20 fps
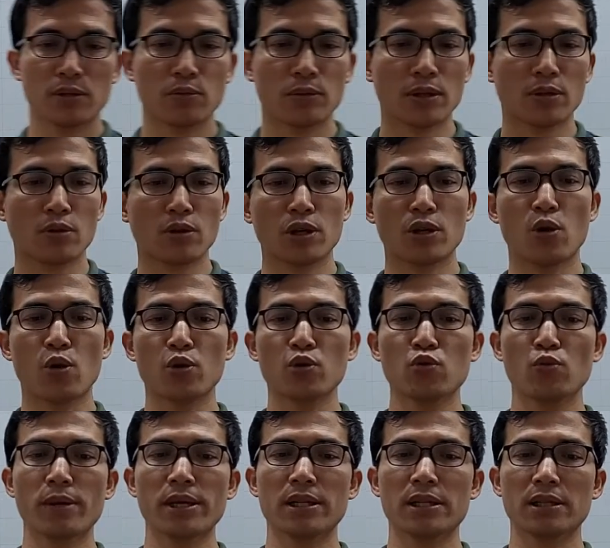chúng ta có cái khối
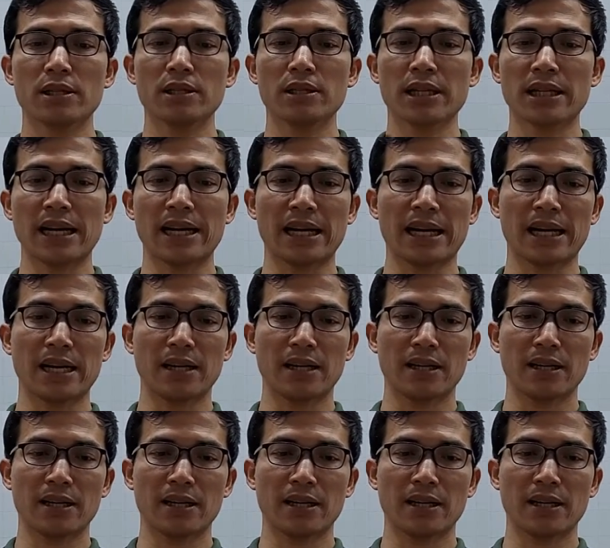Rubik như thế này này